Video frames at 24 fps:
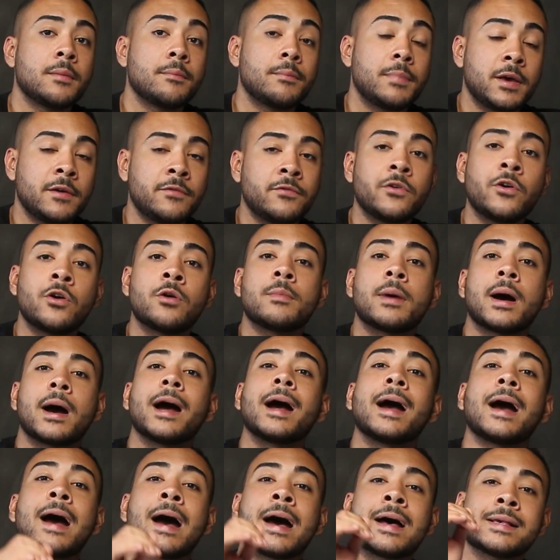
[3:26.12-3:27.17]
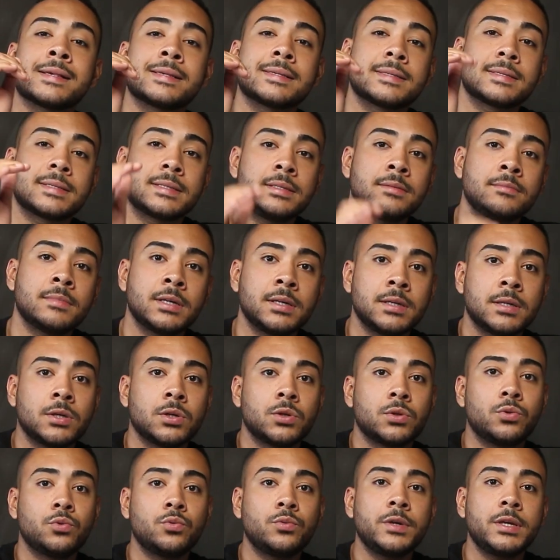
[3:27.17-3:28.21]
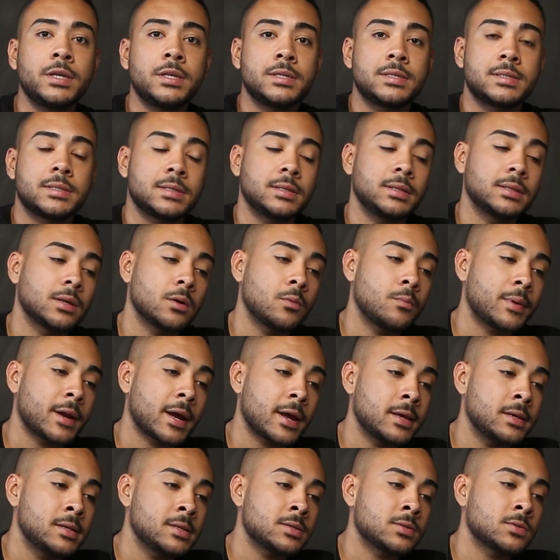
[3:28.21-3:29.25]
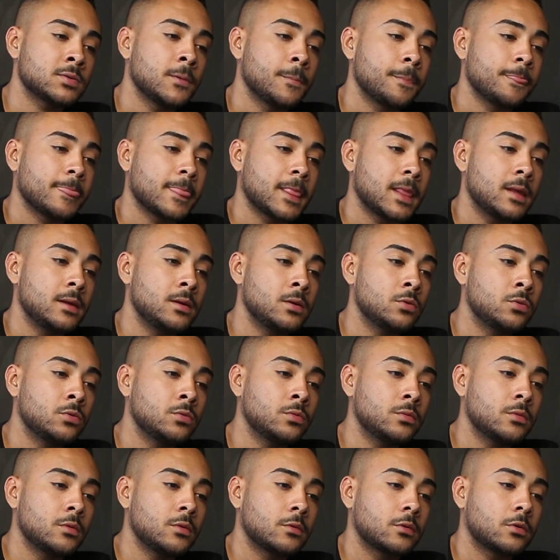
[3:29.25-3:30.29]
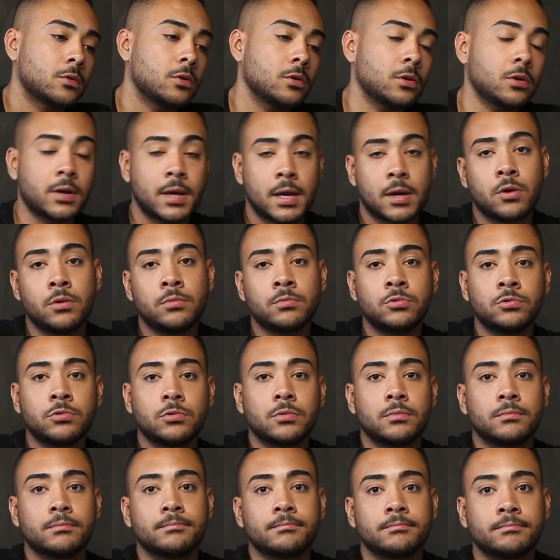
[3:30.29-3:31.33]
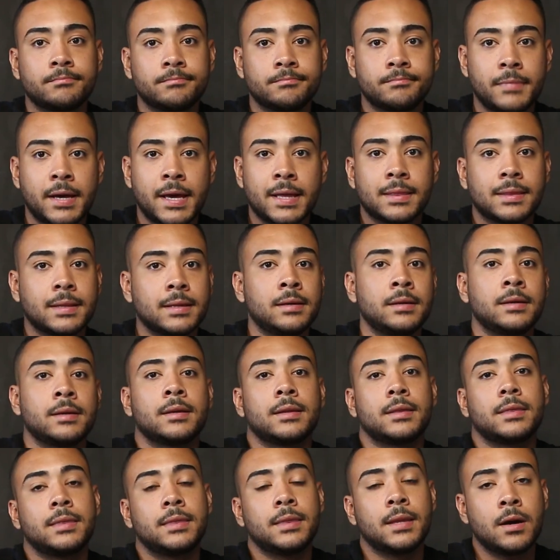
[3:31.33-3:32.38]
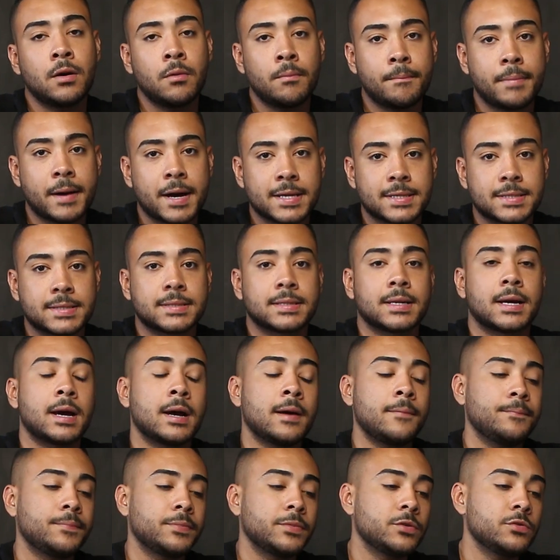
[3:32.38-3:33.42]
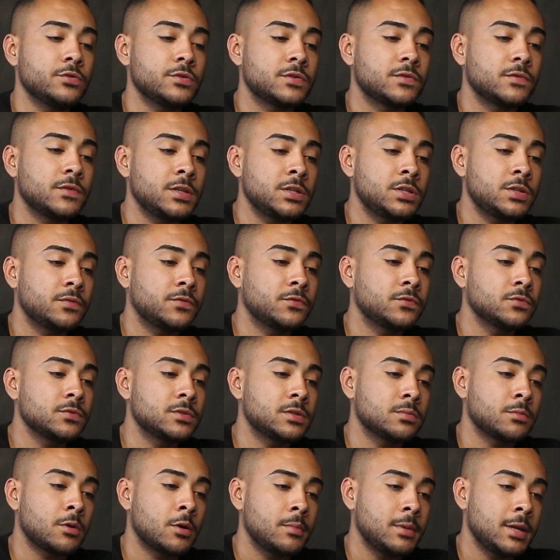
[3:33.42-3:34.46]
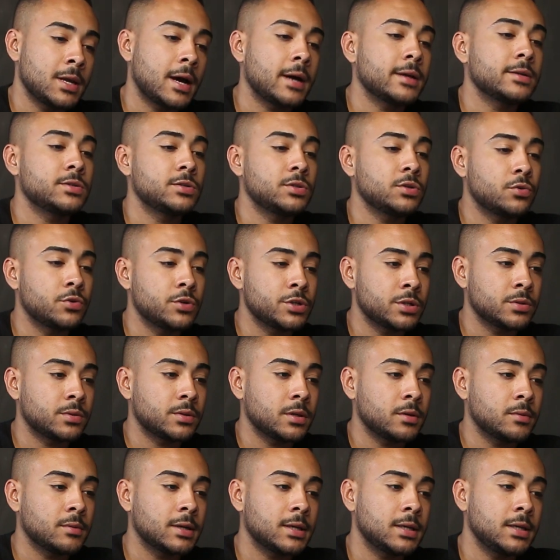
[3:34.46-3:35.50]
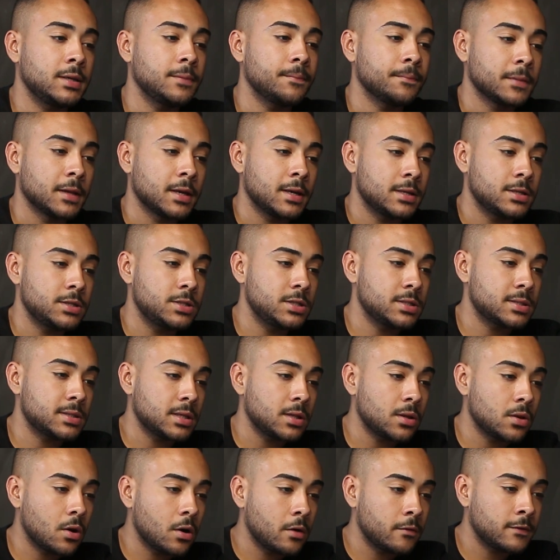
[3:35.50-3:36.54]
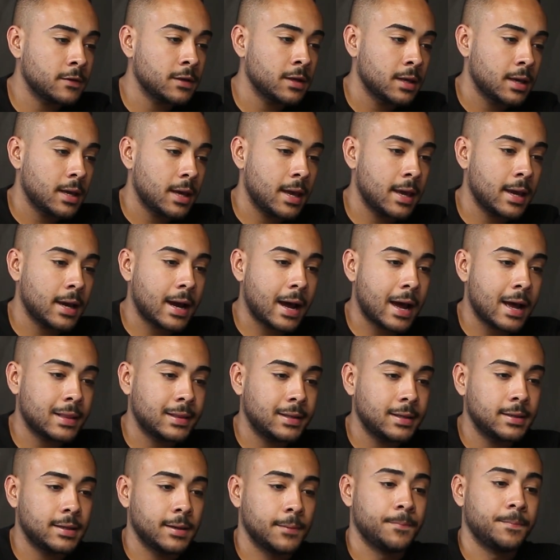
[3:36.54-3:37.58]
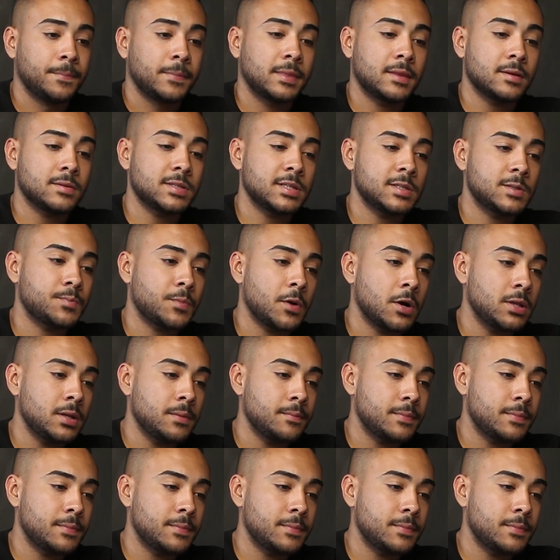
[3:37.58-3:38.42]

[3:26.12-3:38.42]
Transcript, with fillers: performar acima do índice. Então, para isso, eu coloquei como meta não passar dos 20 fundos imobiliários e hoje eu tenho aqui 19 em carteira. Então, vocês podem